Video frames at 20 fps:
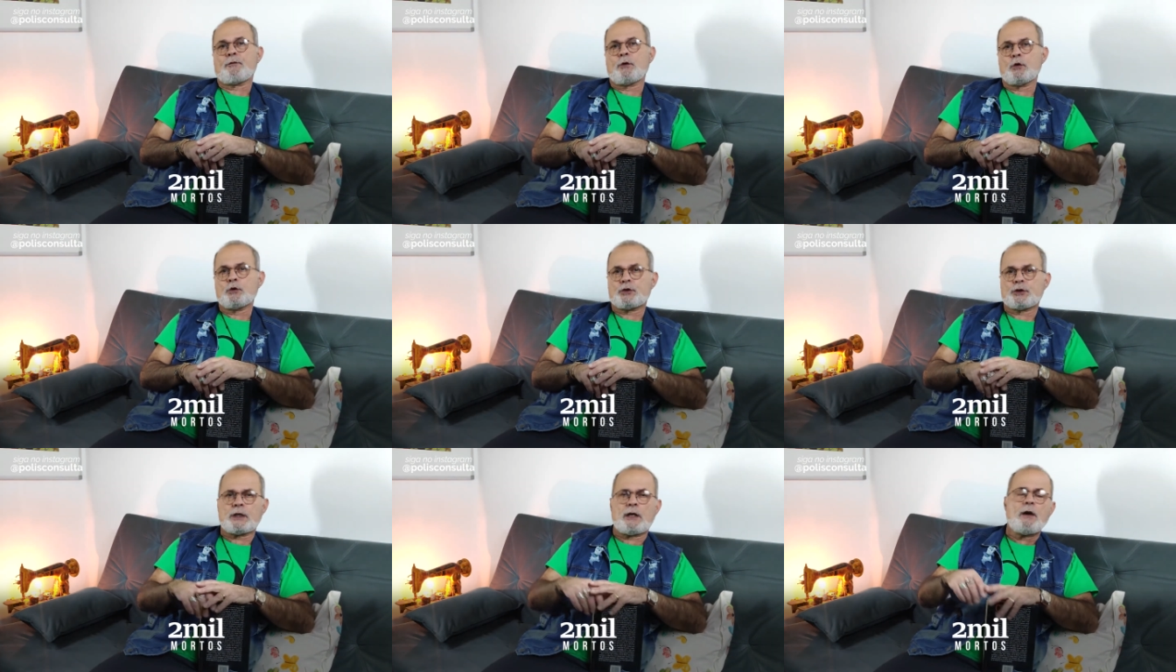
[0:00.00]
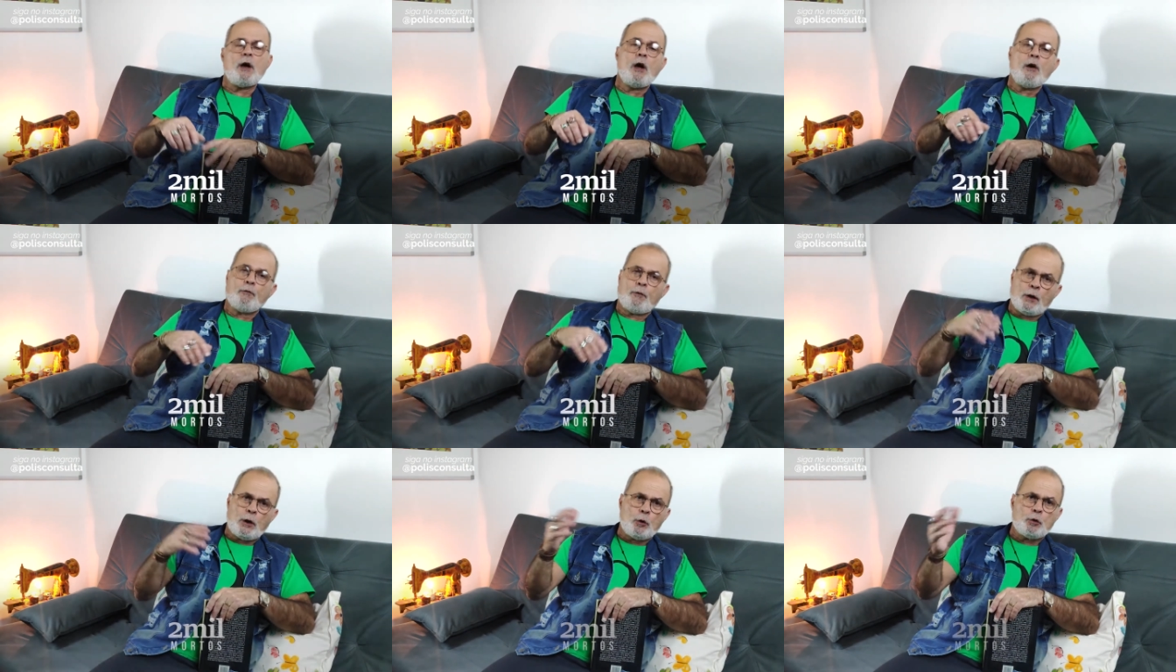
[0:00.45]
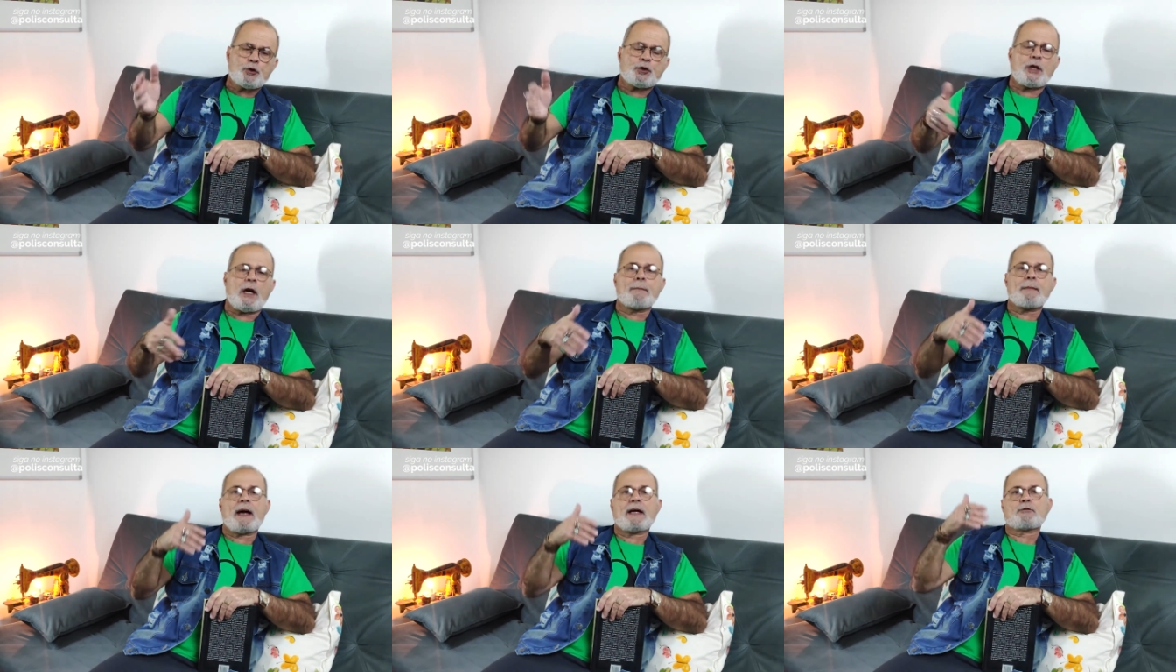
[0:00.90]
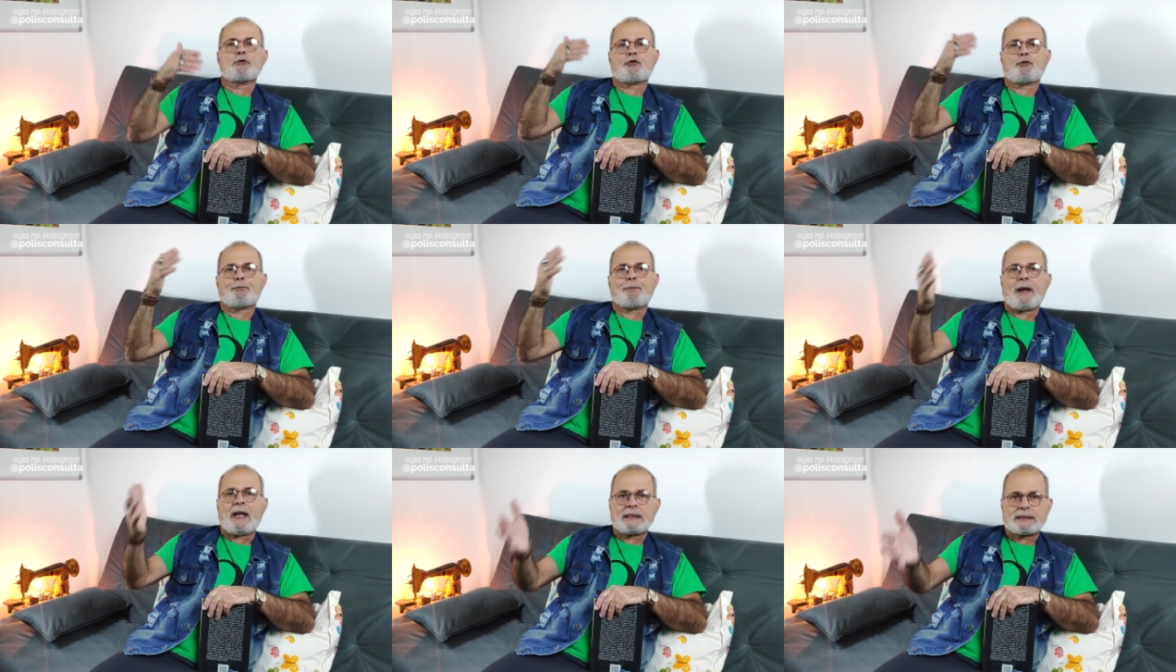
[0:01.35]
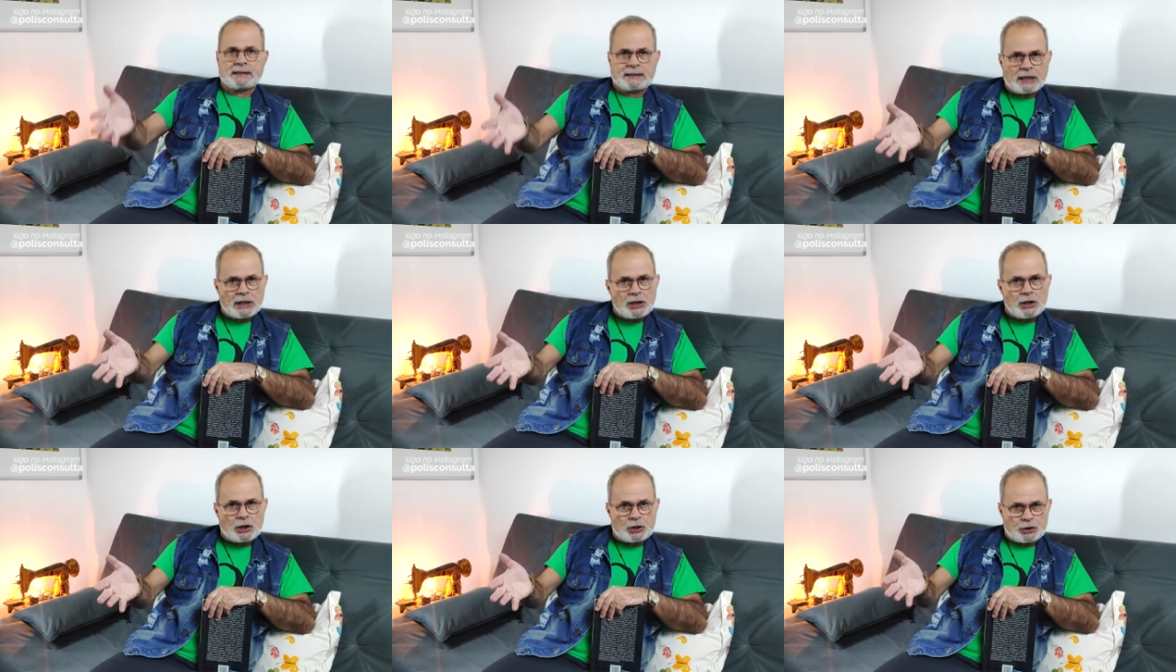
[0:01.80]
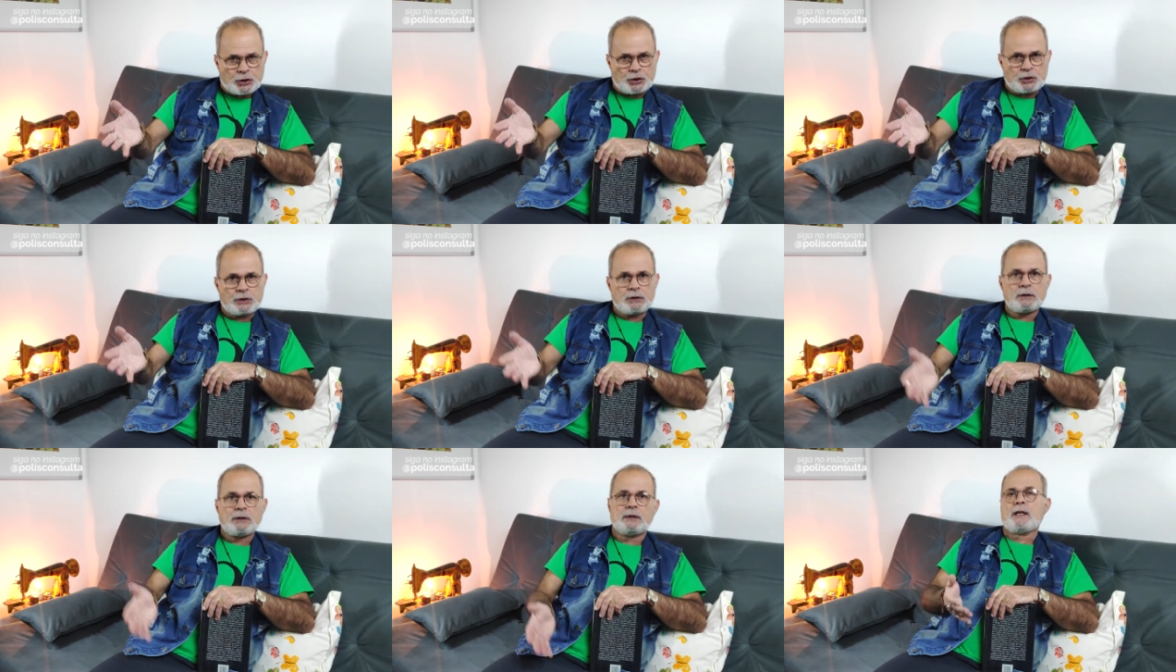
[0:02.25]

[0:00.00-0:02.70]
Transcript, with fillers: Foi, foram chamados pracinhas.